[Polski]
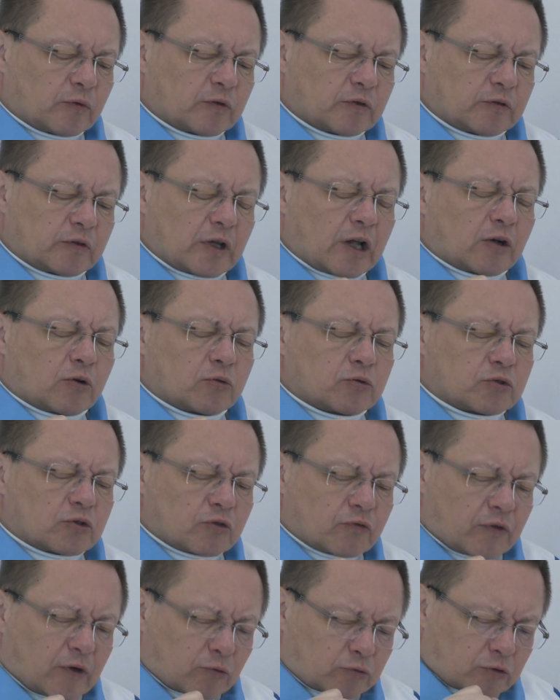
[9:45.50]
z jakąś
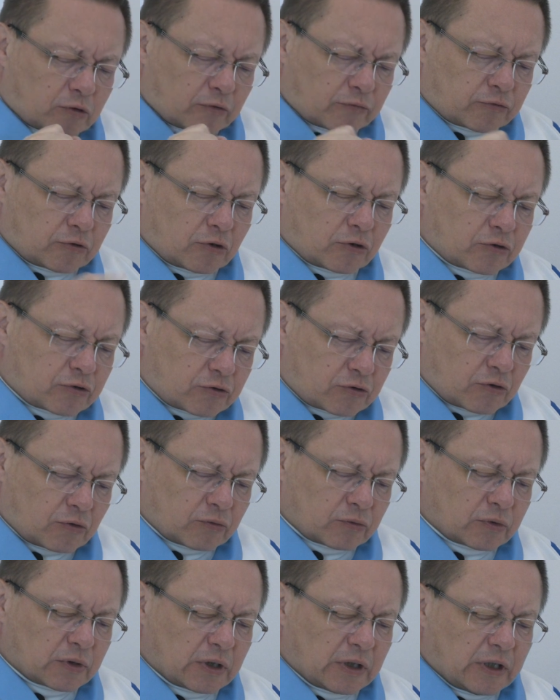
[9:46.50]

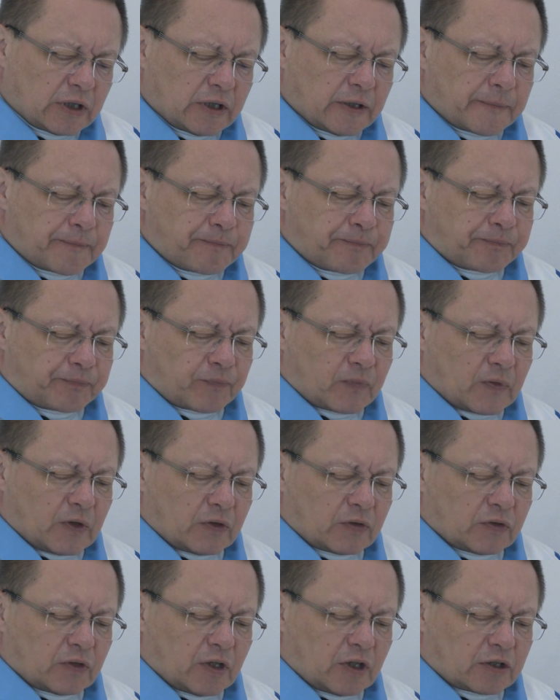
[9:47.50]
gwałtownością.
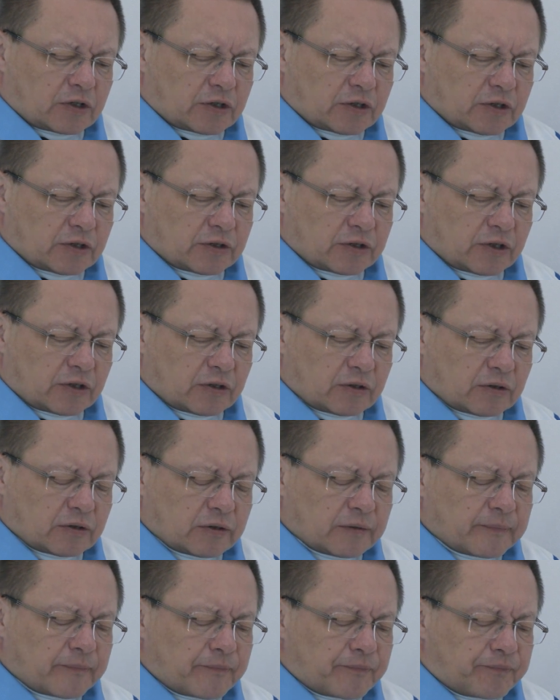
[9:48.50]
To znaczy, że
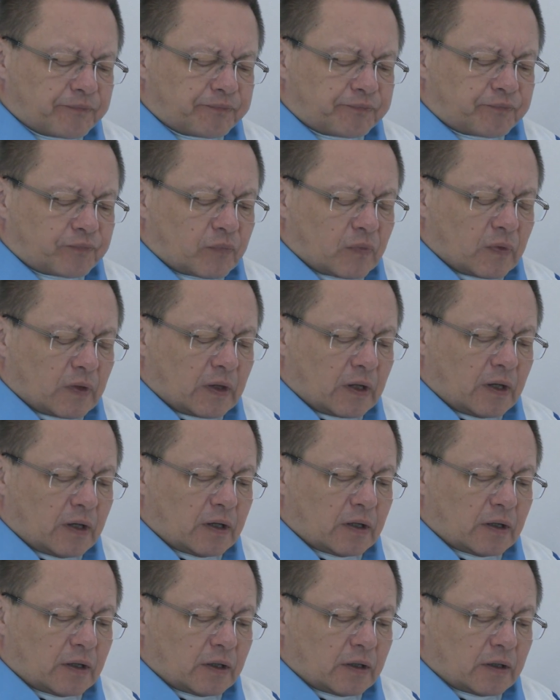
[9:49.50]

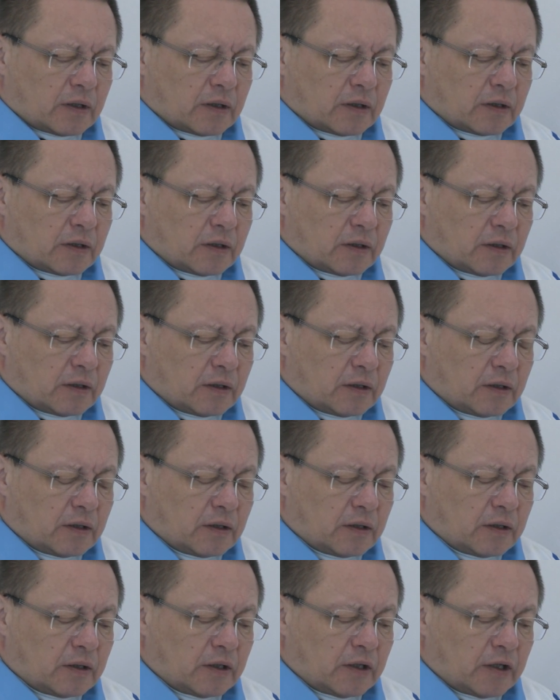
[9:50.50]
e,
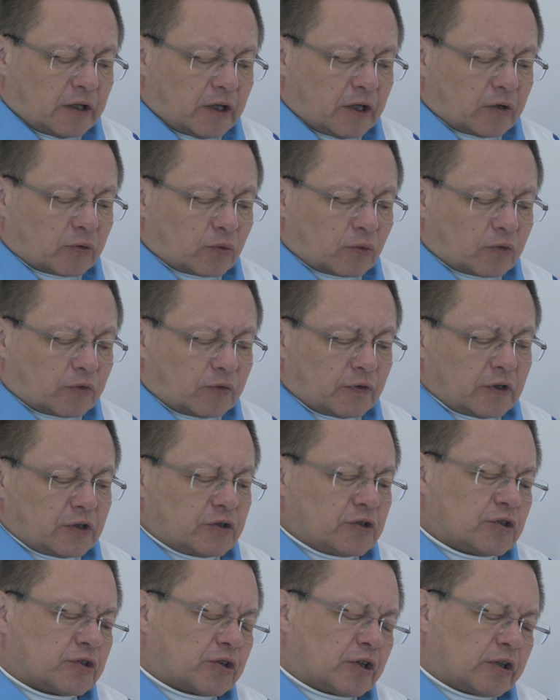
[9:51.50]
Jezus
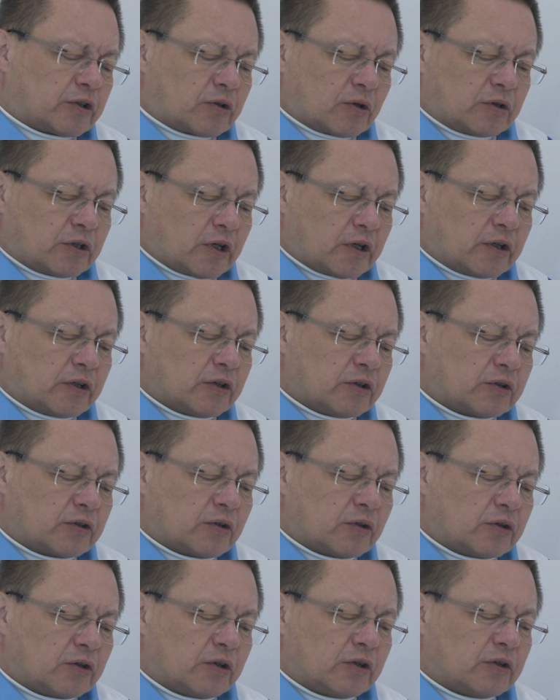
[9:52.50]
widzi, że to nie,
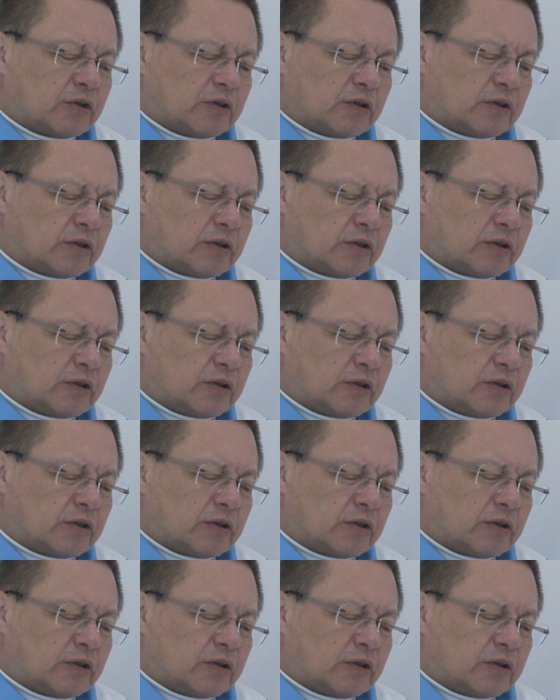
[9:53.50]
to nie,